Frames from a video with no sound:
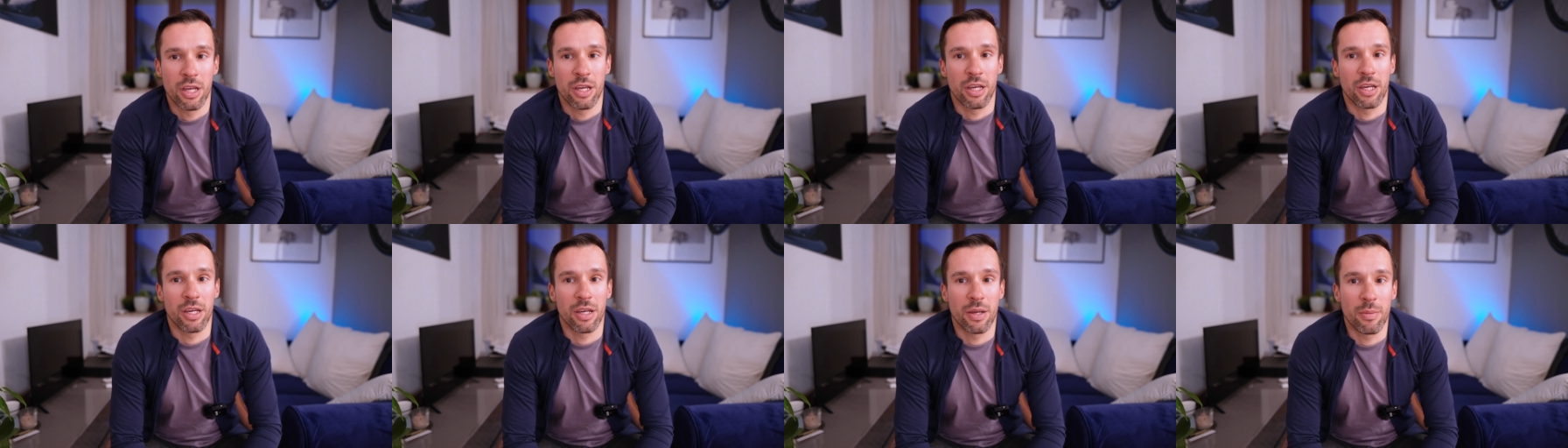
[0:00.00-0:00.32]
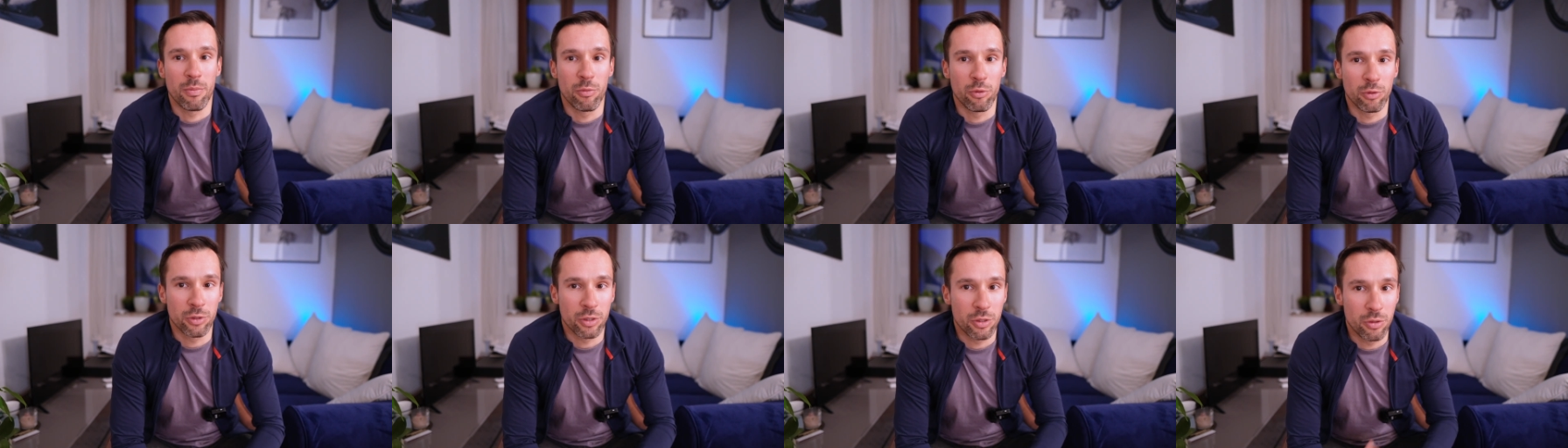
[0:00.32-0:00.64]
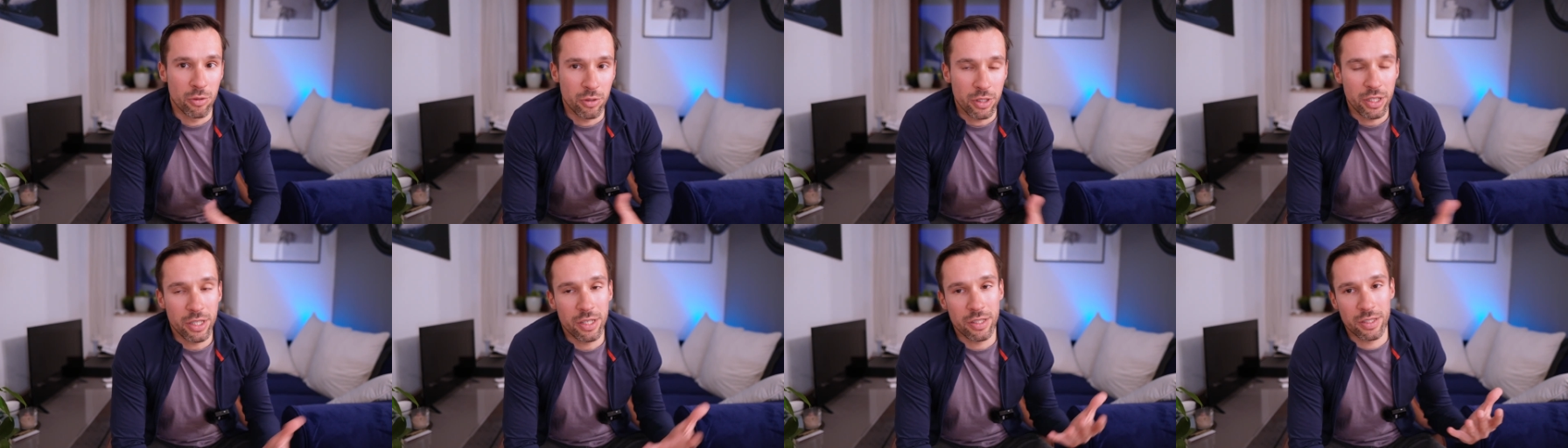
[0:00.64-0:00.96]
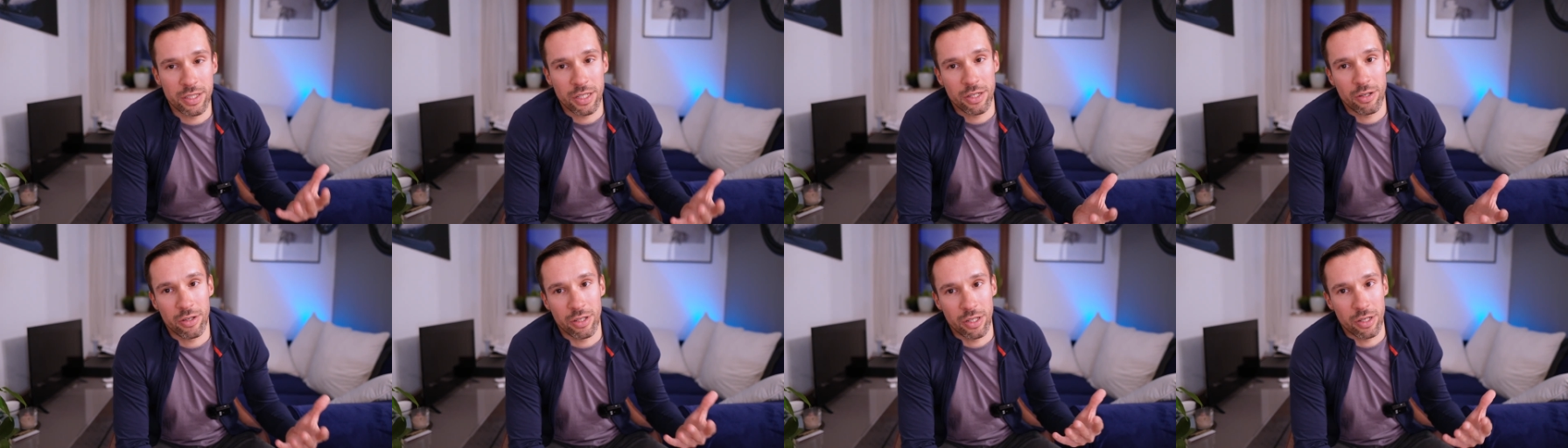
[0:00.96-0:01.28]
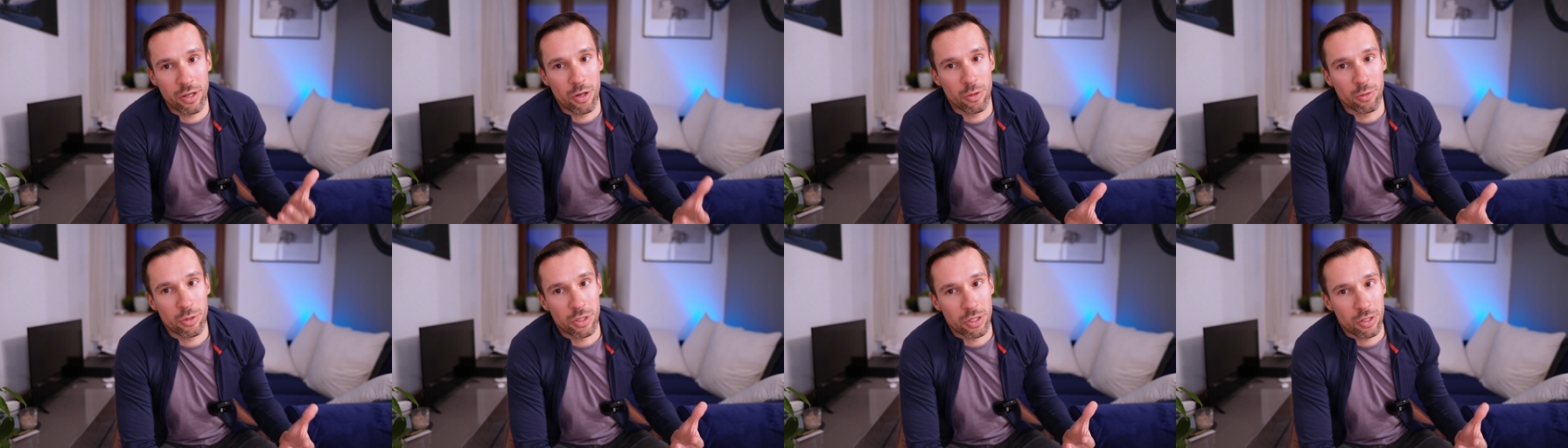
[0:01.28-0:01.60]
e, mózgu i ryzyko
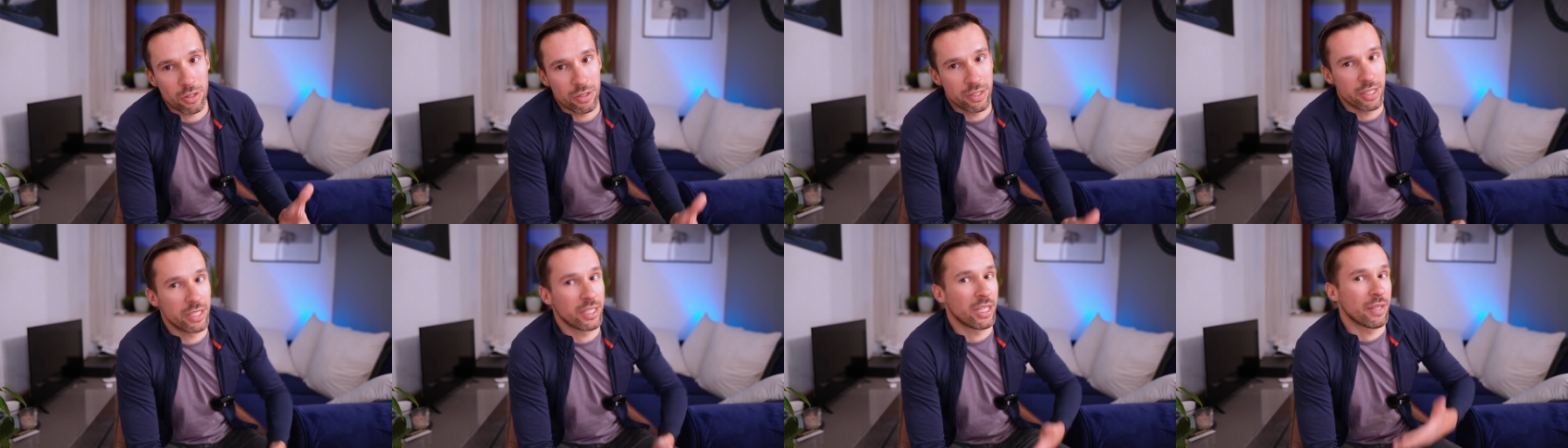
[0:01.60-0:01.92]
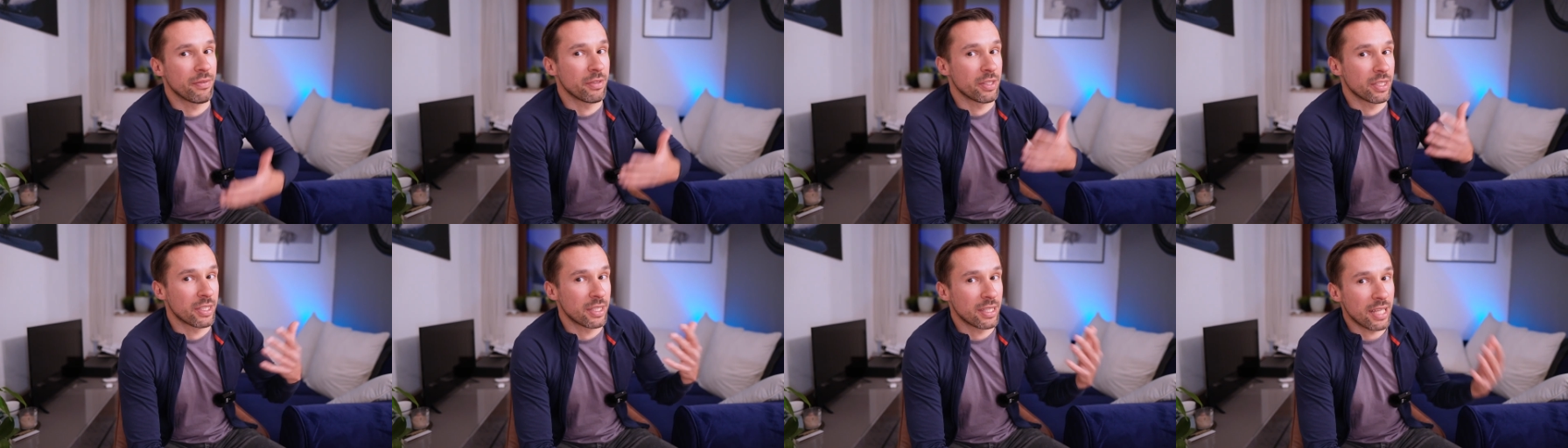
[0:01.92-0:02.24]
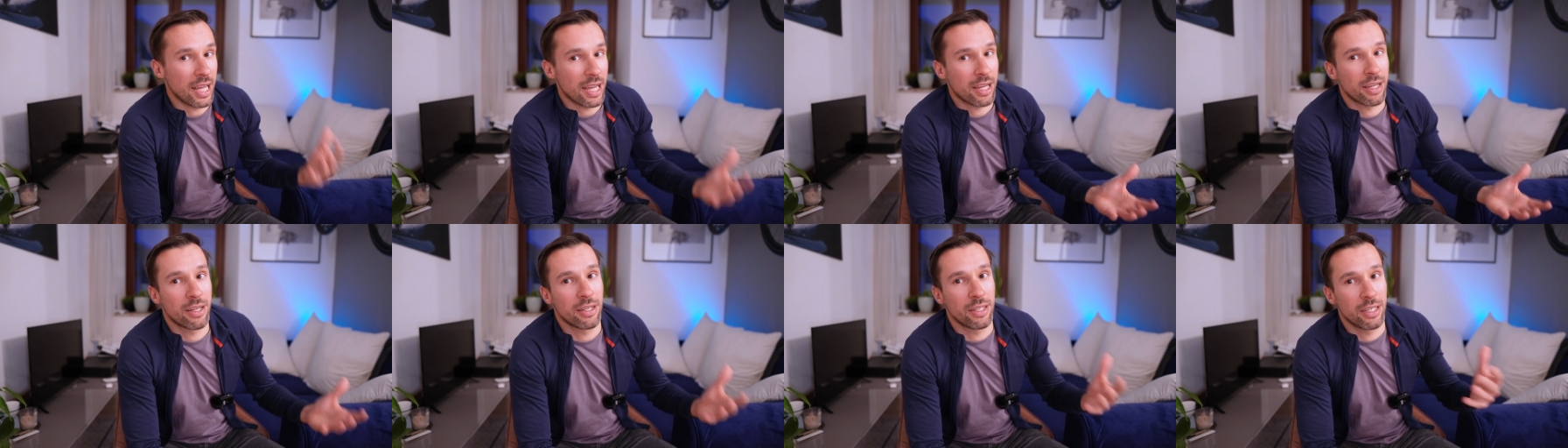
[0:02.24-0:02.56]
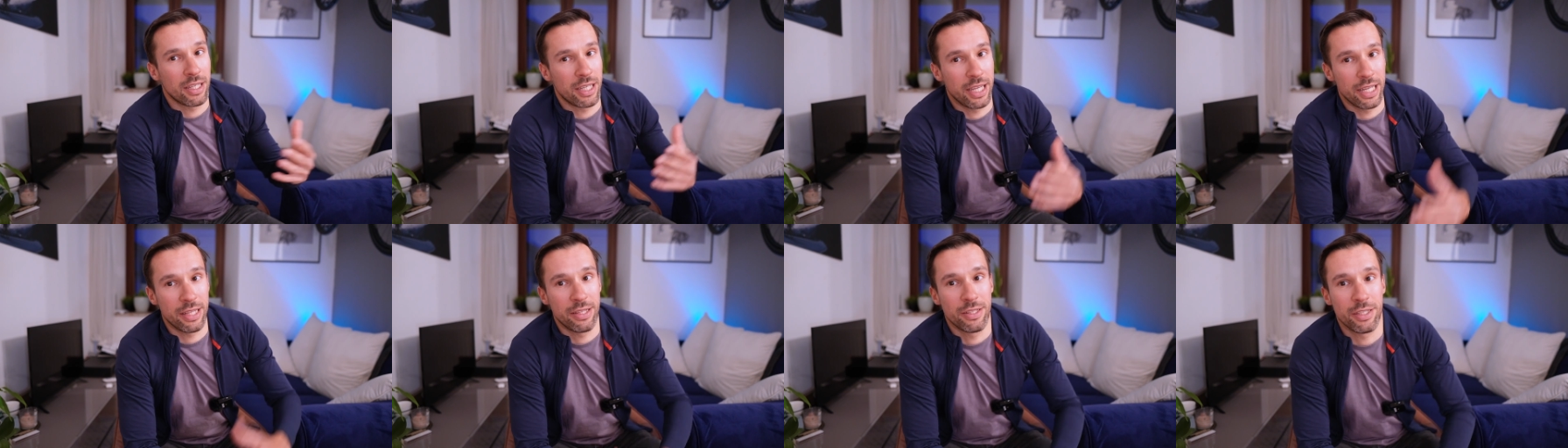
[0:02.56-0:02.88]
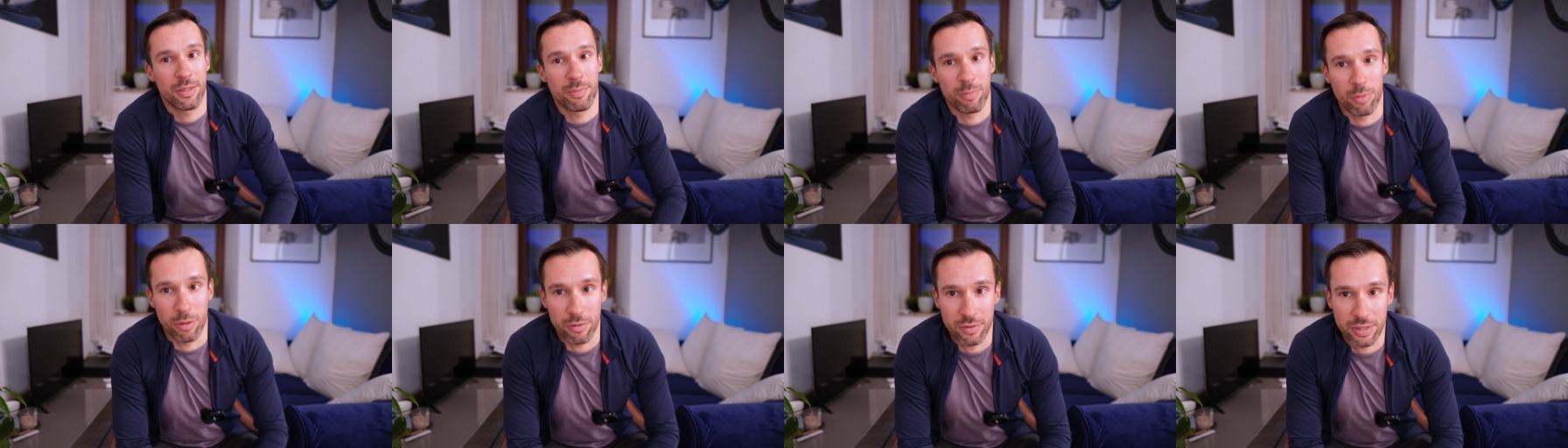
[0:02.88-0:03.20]
jego uszkodzenia. Więc tak
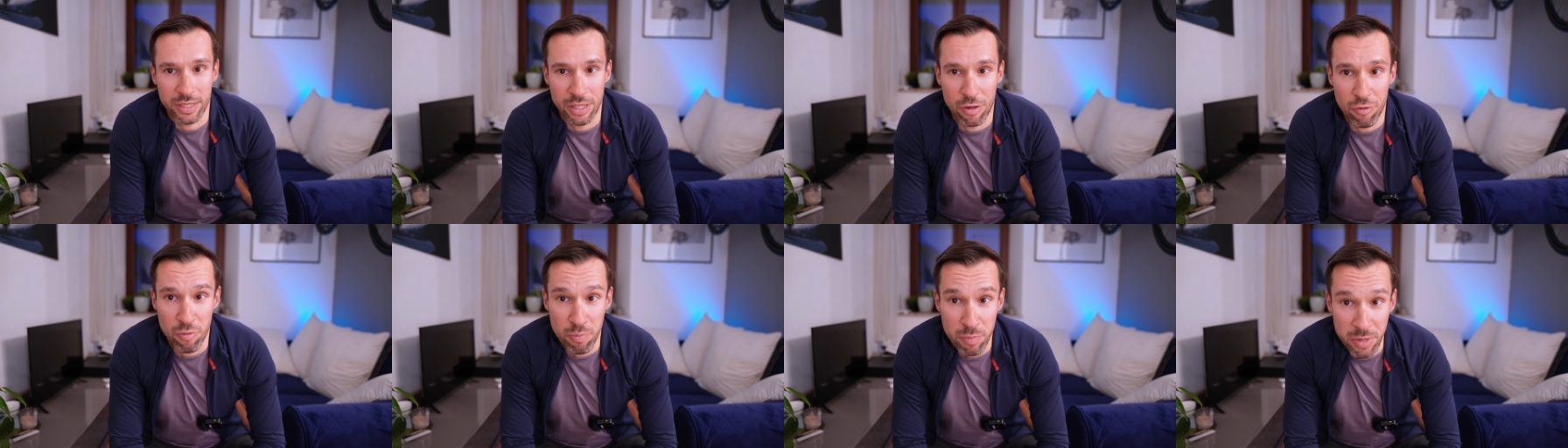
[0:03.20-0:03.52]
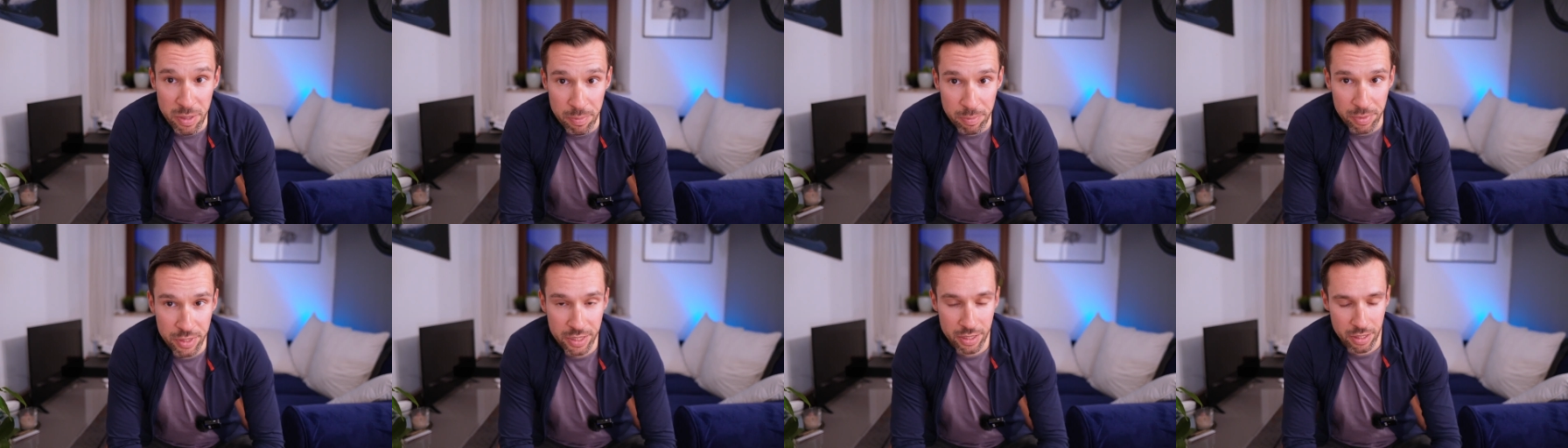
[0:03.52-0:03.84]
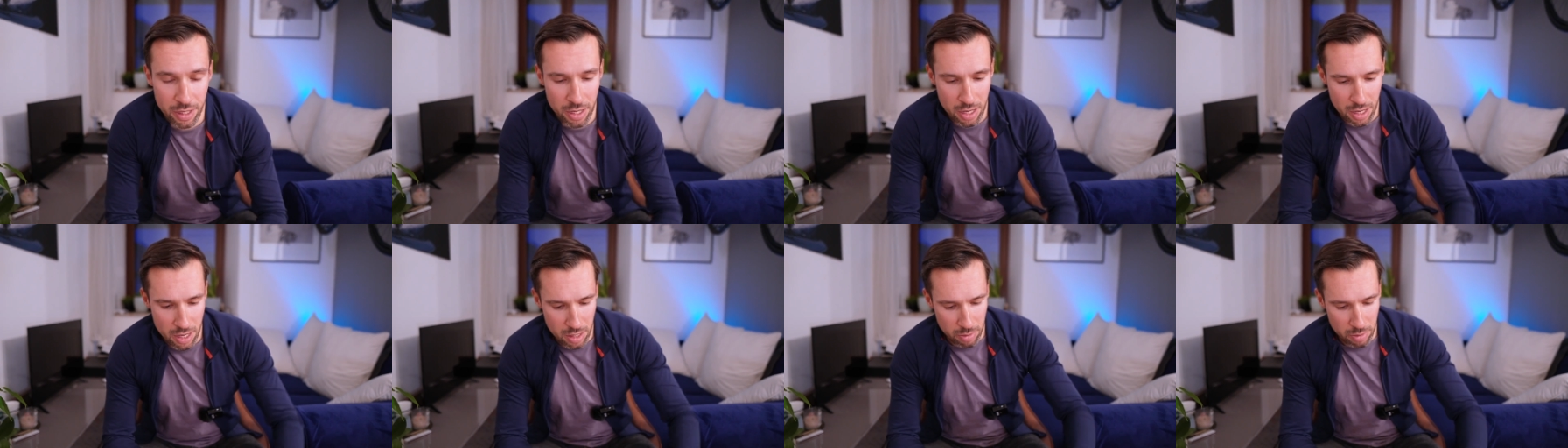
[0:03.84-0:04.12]
kiedyś powstał MIPS.